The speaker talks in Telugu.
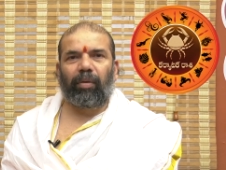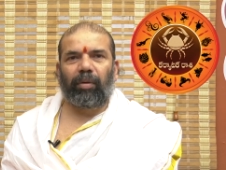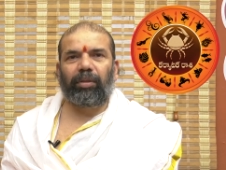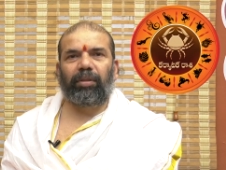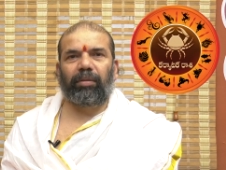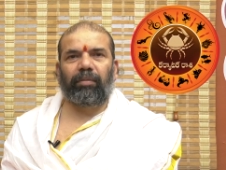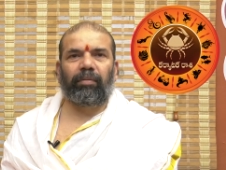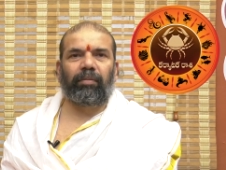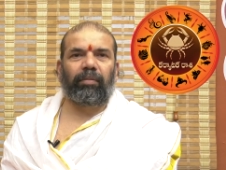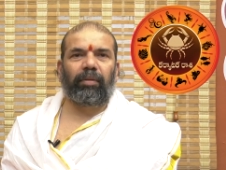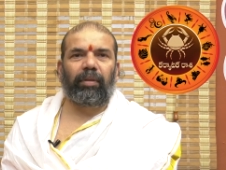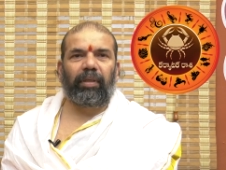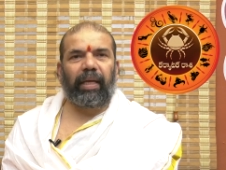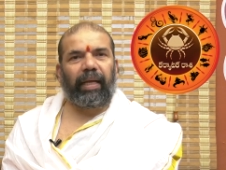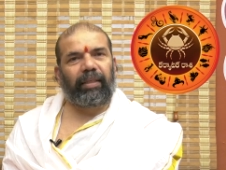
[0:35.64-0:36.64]
కొంచెం
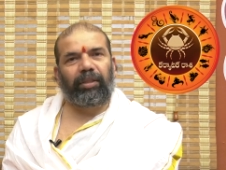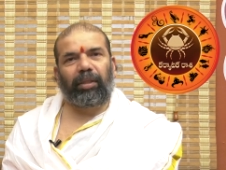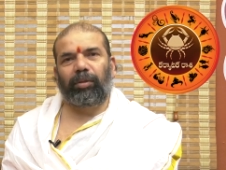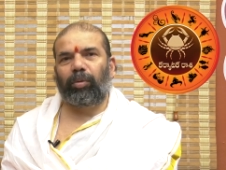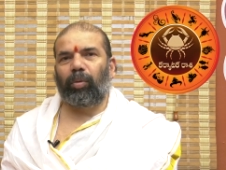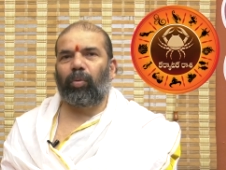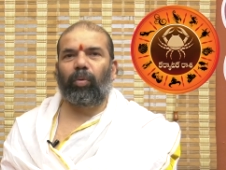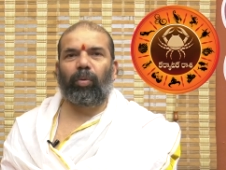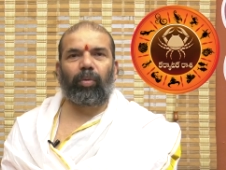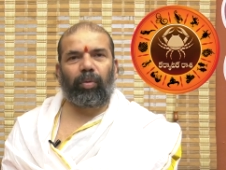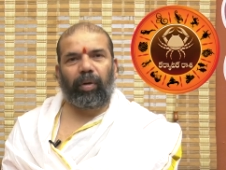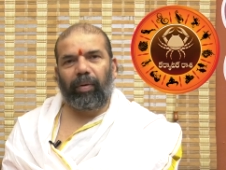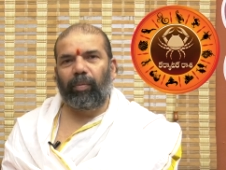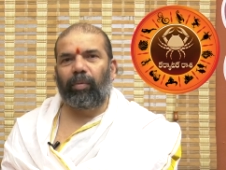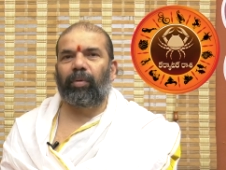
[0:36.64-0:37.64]
టెన్షన్తో
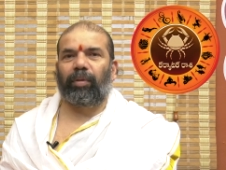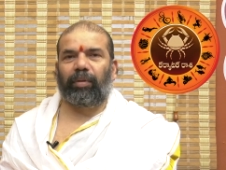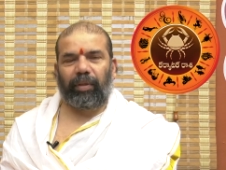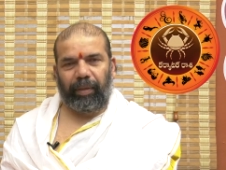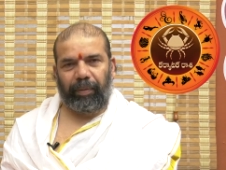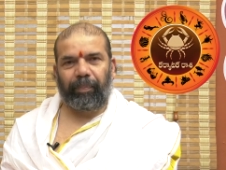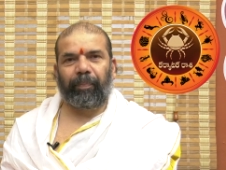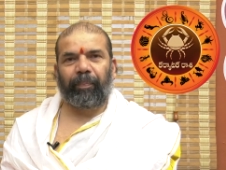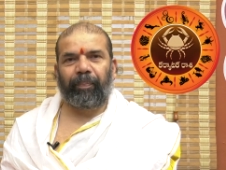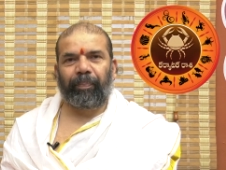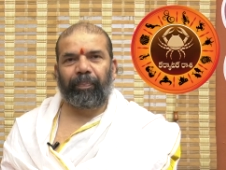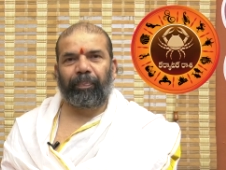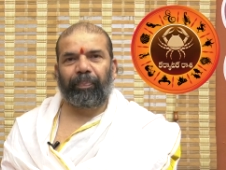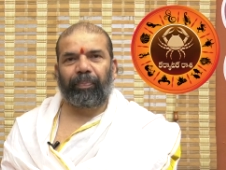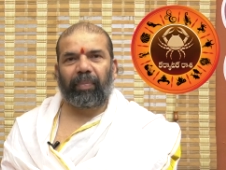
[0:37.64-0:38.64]
కూడుకునే ఉంటుంది
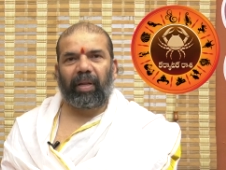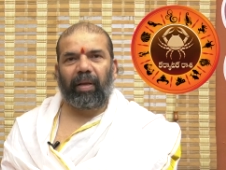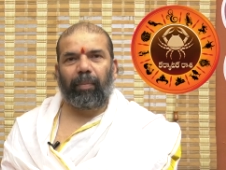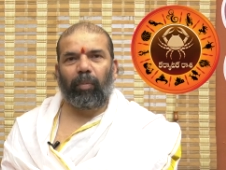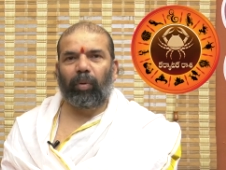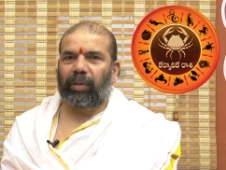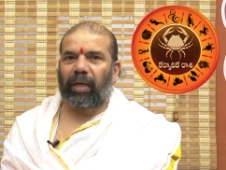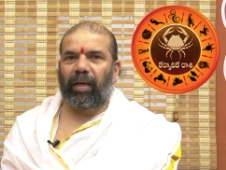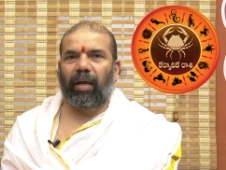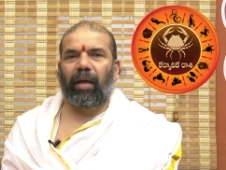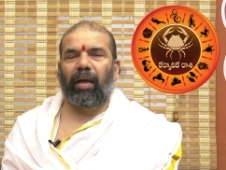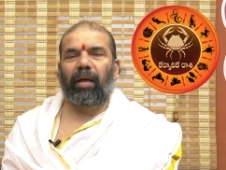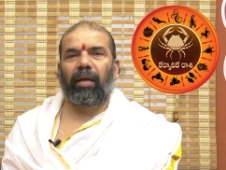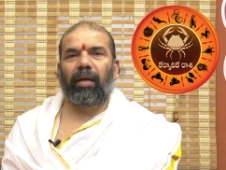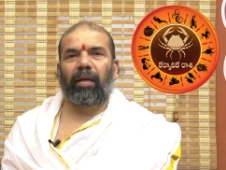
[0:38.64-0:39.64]
ముఖ్యంగా
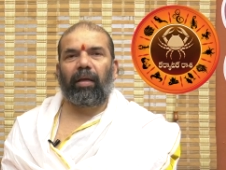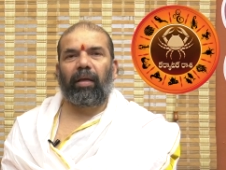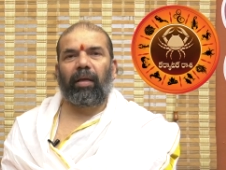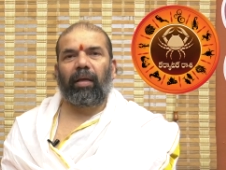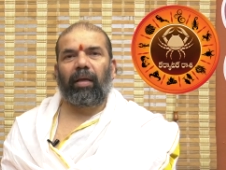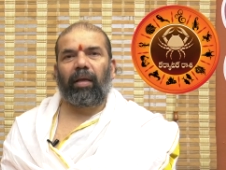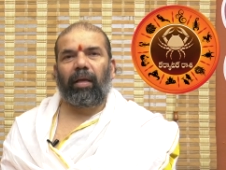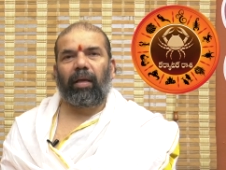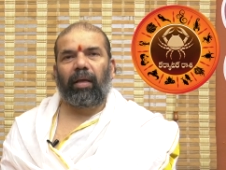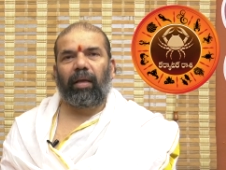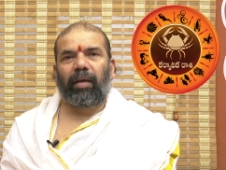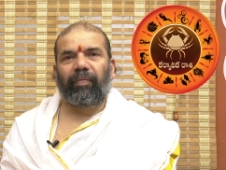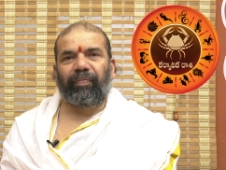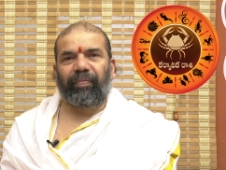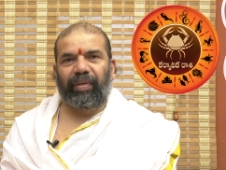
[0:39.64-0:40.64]

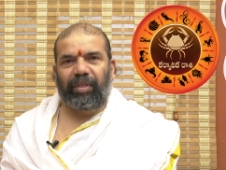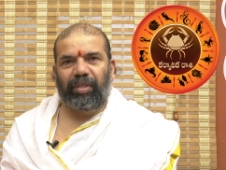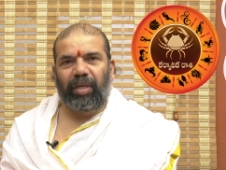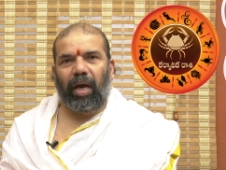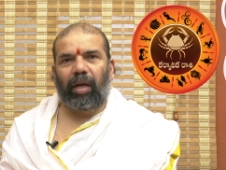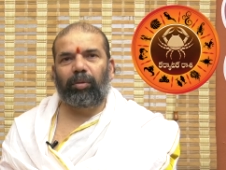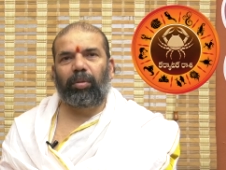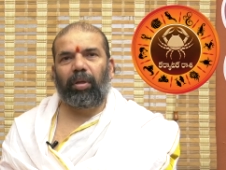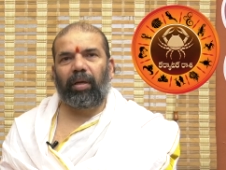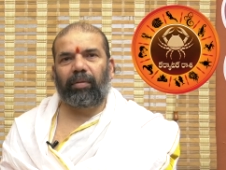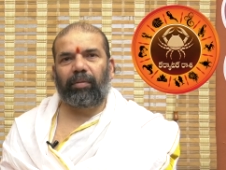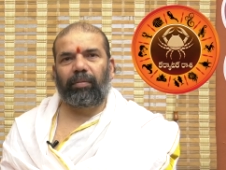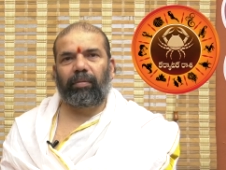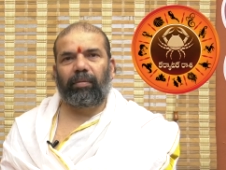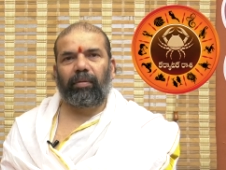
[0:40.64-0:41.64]

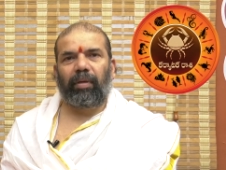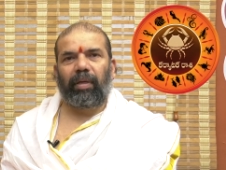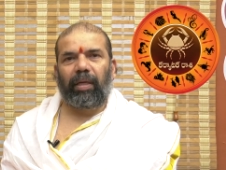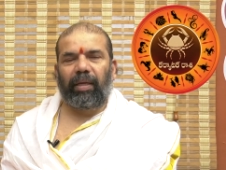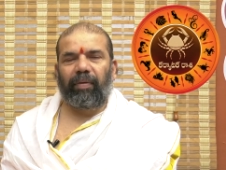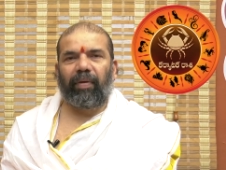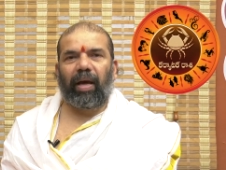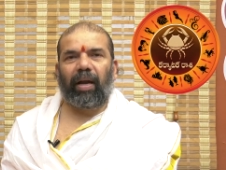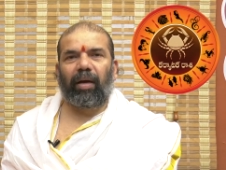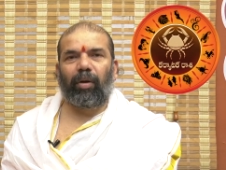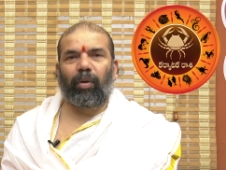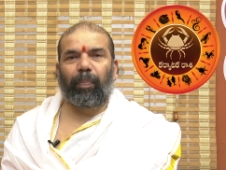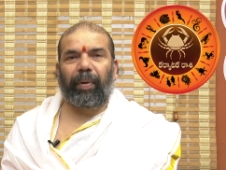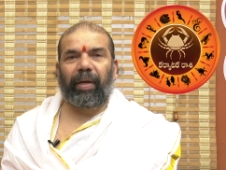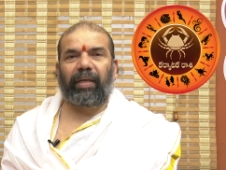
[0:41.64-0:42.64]
విద్యార్థులకు ఈ
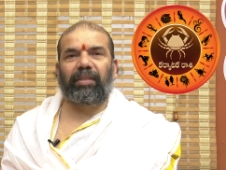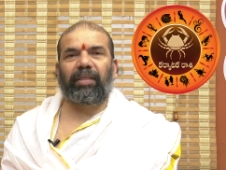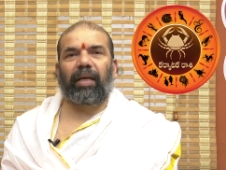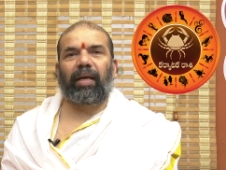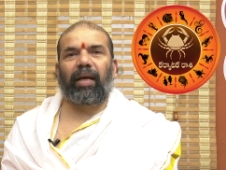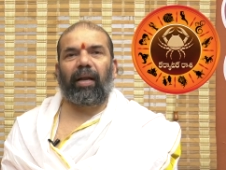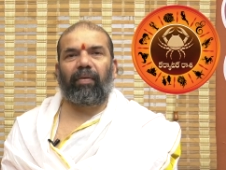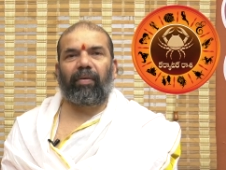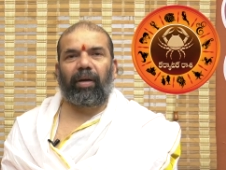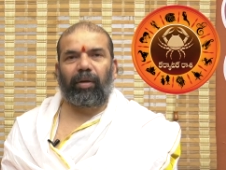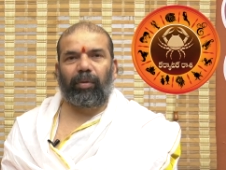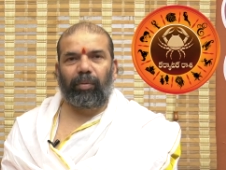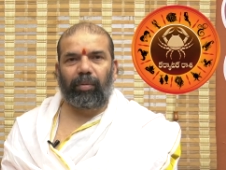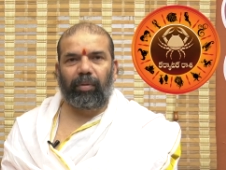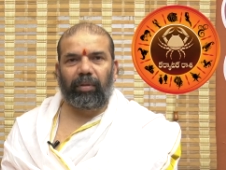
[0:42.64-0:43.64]
వారంలో పరీక్షాకాలం
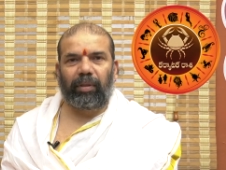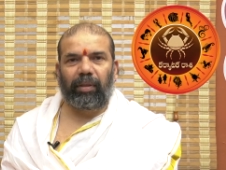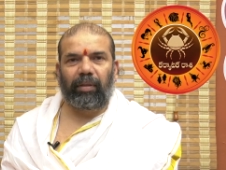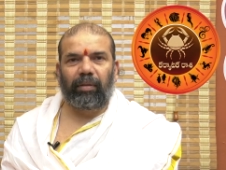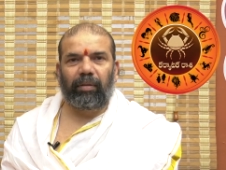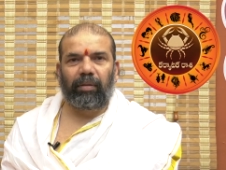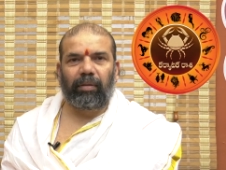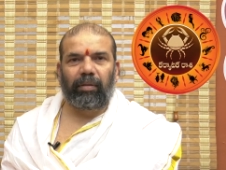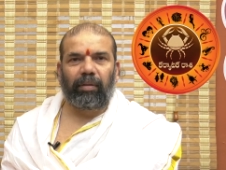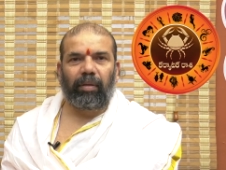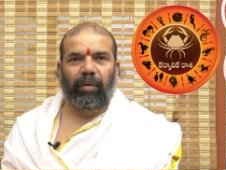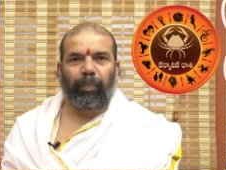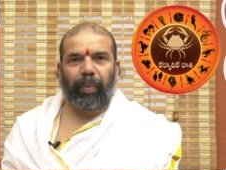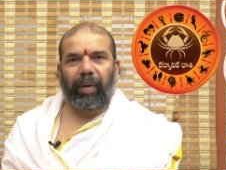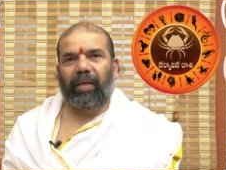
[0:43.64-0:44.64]
అన్నట్టు ఉంటుంది
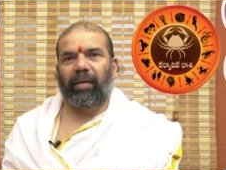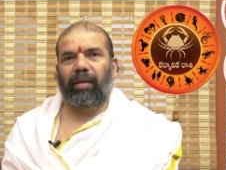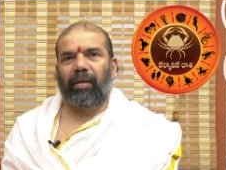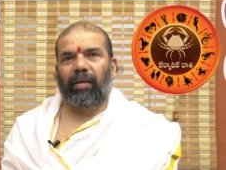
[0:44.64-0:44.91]
పై